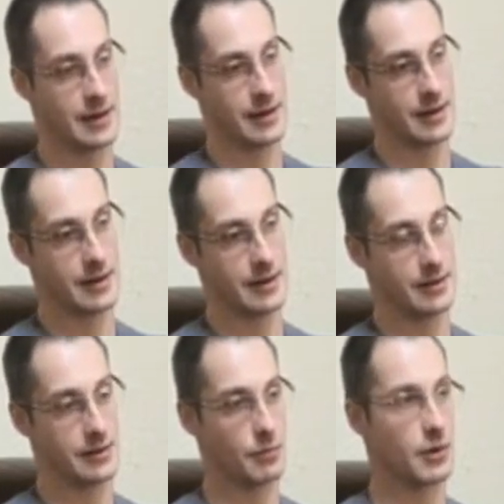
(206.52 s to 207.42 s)

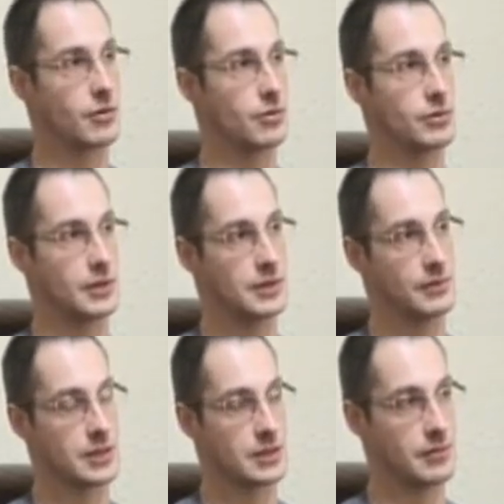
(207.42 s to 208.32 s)
а, там какого-то
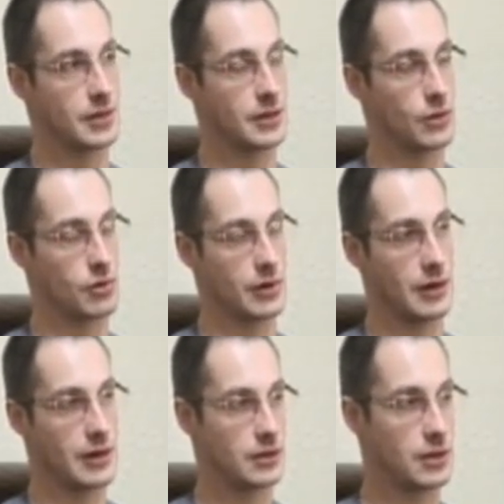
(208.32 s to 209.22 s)
известного актера
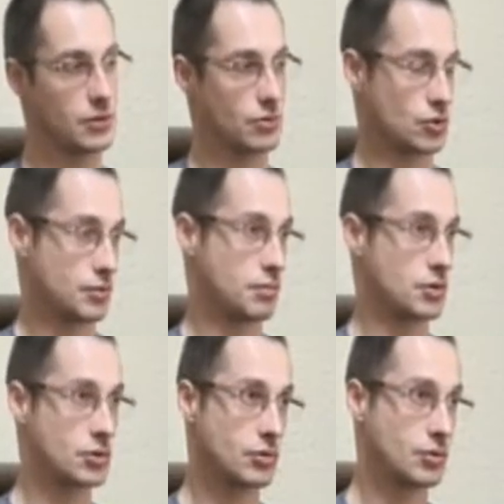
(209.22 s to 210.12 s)
или актрисы уже
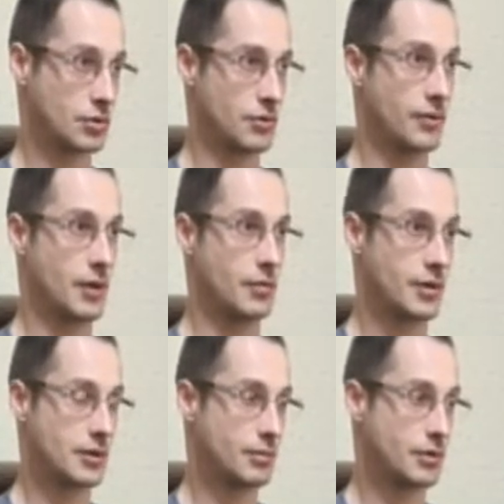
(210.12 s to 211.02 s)
прошло это время.
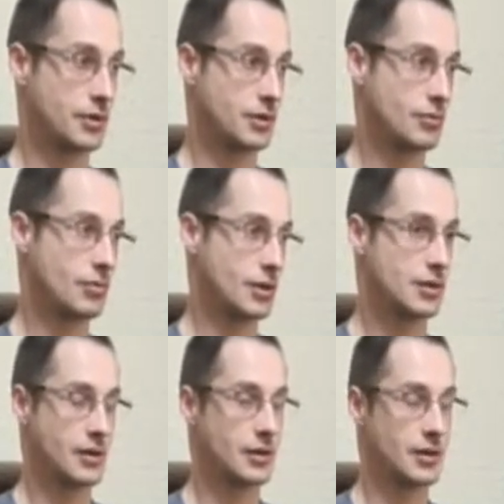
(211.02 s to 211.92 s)
Это было, ну,
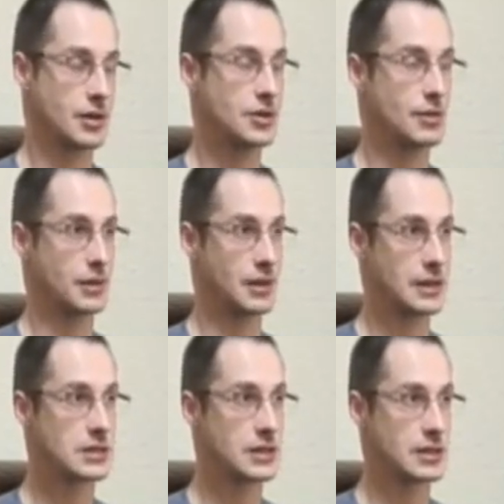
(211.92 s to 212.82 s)
лет, наверное,
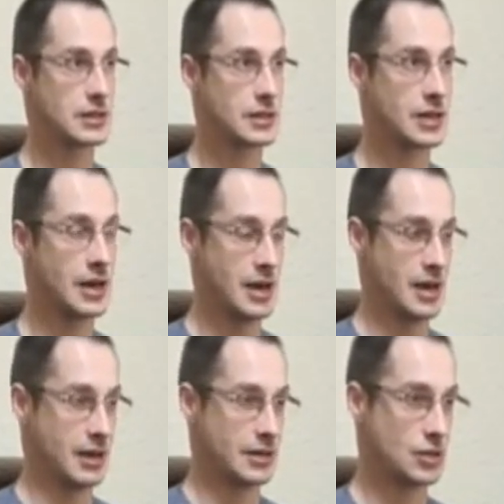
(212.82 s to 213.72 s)
10-15 назад.
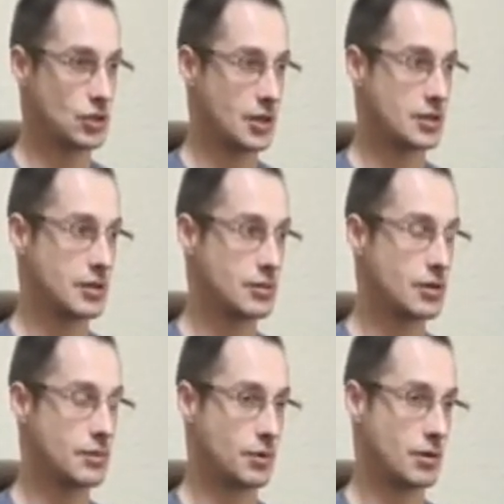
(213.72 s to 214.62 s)
Сейчас
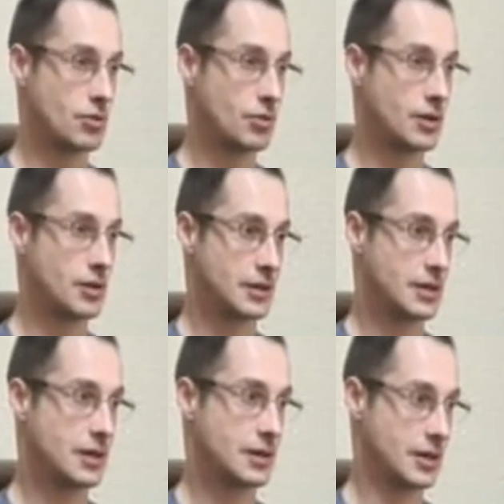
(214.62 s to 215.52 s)
люди приходят,
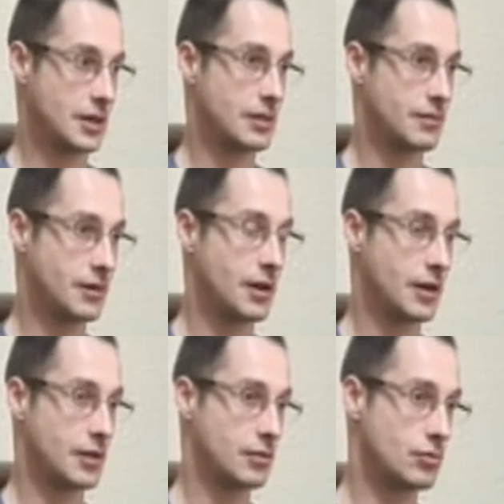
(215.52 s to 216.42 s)
они хотят
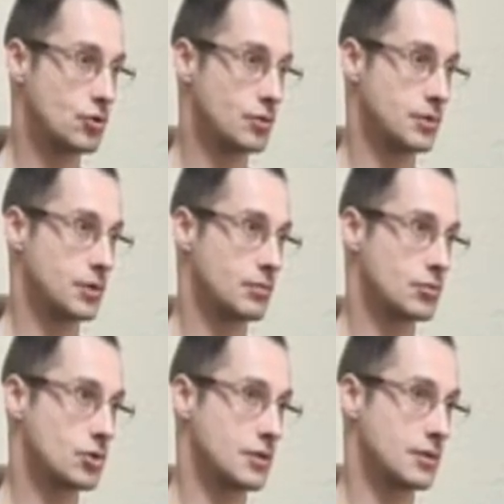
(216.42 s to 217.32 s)
выглядеть лучше, потому
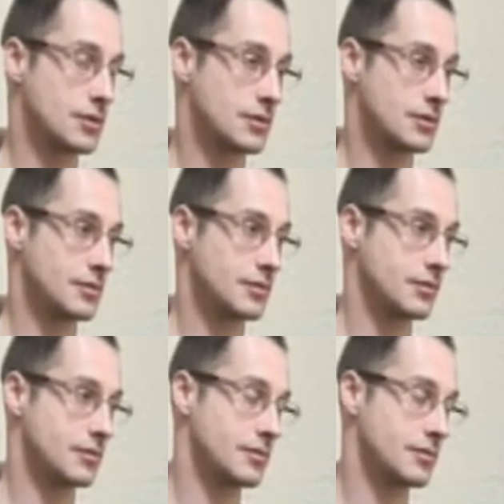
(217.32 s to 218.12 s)
что